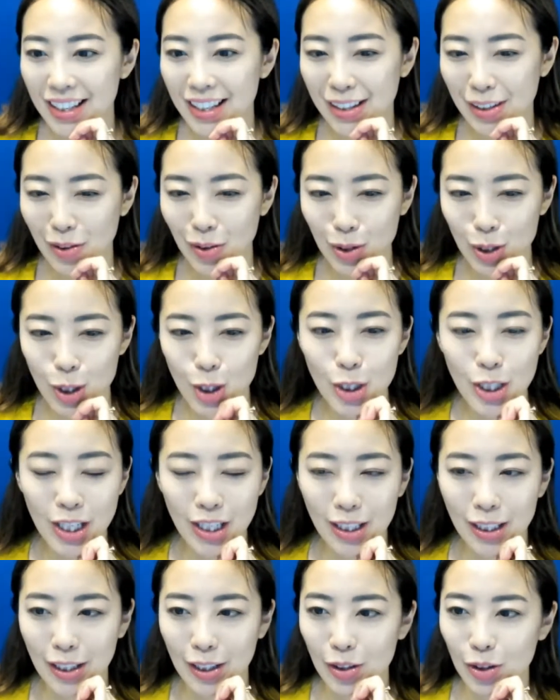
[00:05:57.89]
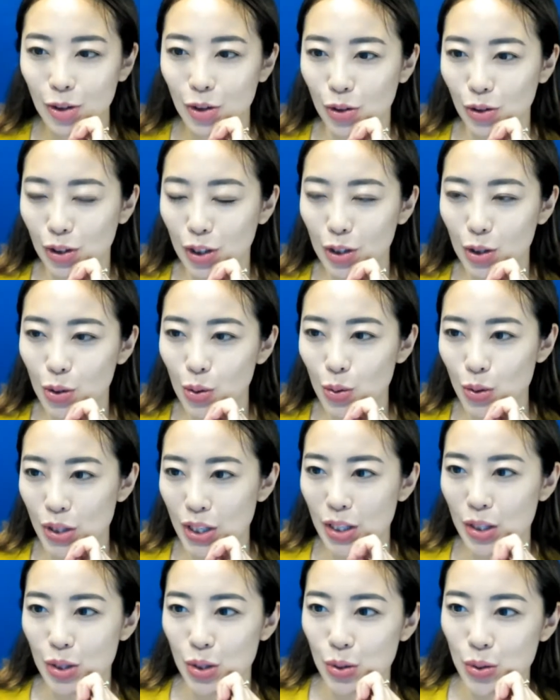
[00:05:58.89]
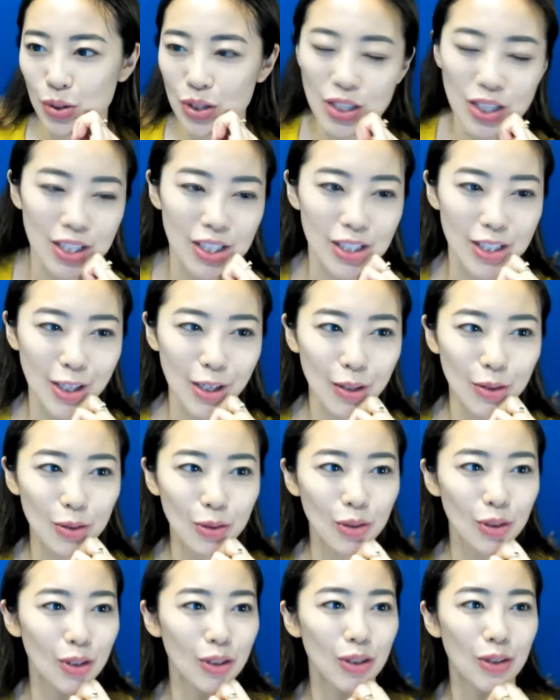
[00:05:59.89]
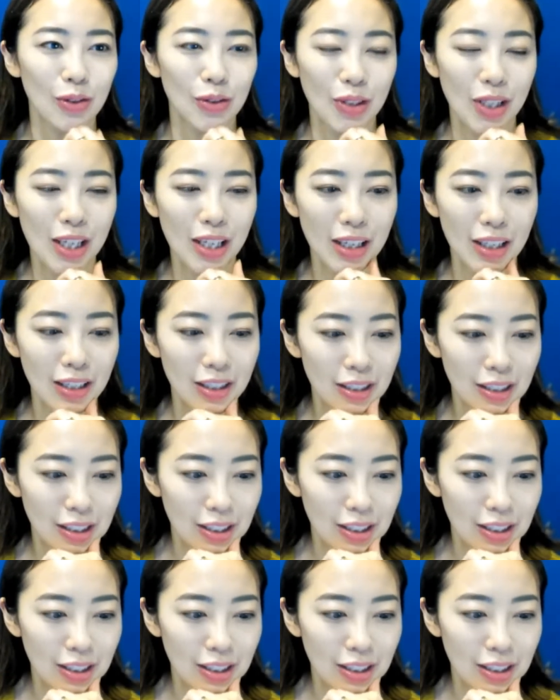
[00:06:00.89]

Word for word: なんかこう常に彼女って挑戦挑戦しているんですよね。